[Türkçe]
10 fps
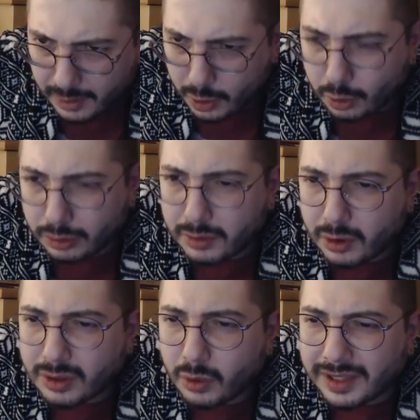Oğlum
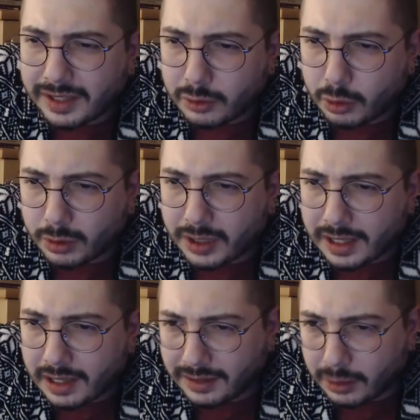orada onları kötü
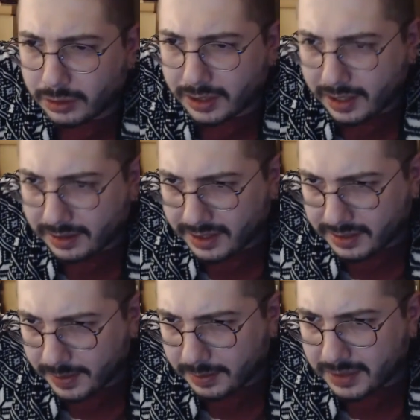karakter olarak
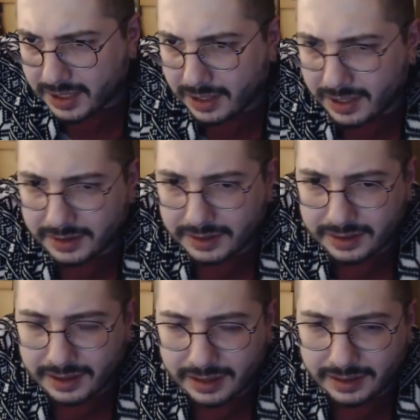
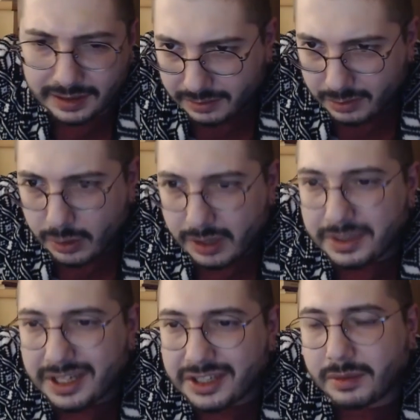resmetmişlerdir. Hani öyle
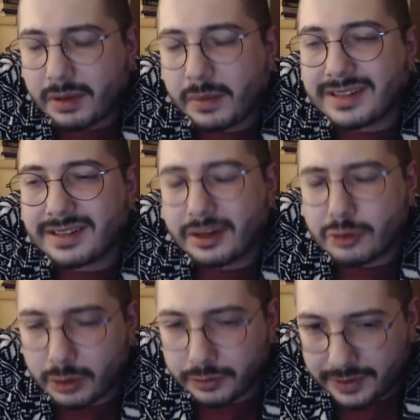bir iş yapamazlar
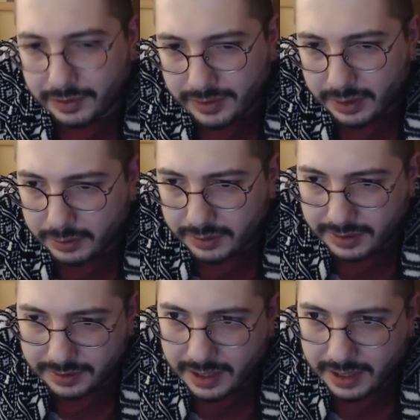Show TV'de yoksa.